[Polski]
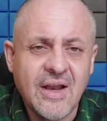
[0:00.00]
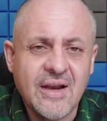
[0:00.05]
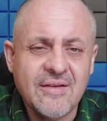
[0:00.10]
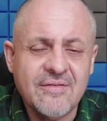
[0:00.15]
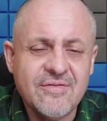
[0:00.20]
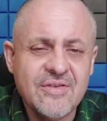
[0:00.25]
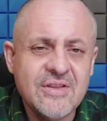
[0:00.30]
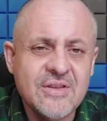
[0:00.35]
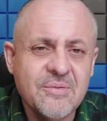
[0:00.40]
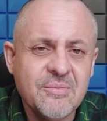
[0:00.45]
ale
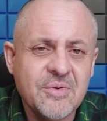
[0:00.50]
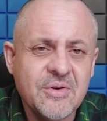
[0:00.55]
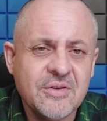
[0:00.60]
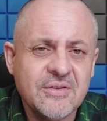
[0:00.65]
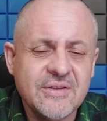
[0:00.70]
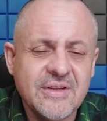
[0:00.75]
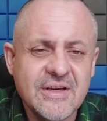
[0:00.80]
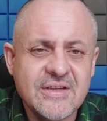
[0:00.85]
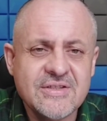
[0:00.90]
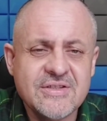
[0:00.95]
w innym
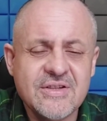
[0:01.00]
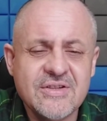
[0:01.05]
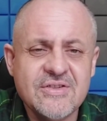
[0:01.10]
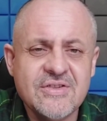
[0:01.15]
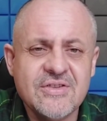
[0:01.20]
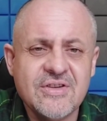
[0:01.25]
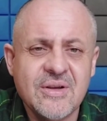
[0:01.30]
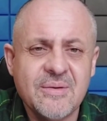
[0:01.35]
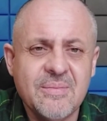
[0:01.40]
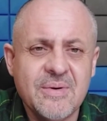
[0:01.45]
kontekście
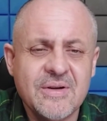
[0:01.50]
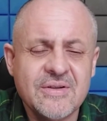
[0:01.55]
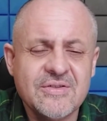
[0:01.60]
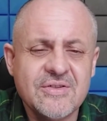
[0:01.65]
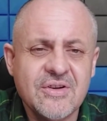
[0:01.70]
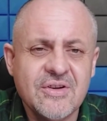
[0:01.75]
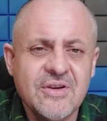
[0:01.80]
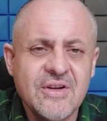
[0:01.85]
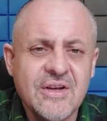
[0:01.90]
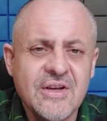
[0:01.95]
dzisiaj
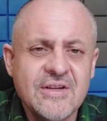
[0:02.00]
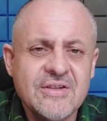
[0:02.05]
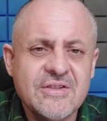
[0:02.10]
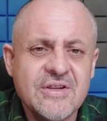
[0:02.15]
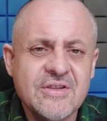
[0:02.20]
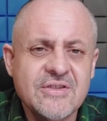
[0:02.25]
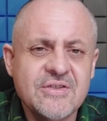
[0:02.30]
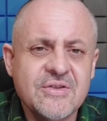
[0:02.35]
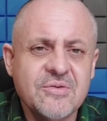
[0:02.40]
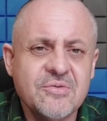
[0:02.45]
bardzo
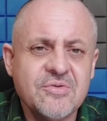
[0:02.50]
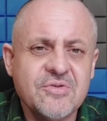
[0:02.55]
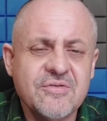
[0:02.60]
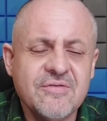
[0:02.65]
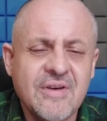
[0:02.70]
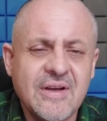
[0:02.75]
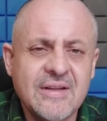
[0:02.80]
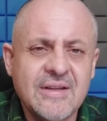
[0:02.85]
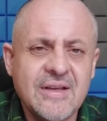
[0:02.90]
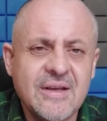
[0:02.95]
często
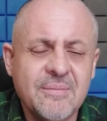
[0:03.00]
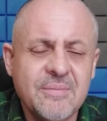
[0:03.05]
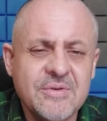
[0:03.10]
używane,